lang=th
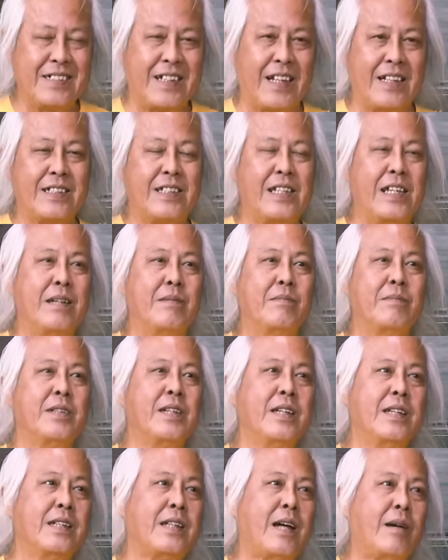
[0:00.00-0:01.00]
แต่ทีม
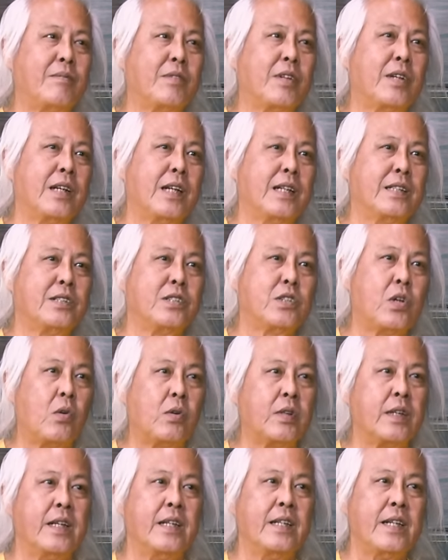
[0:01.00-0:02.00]
ที่ทำตอนนั้นโช
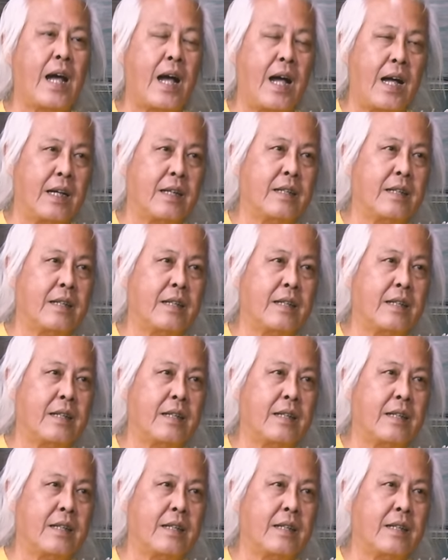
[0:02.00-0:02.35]
คดีอย่าง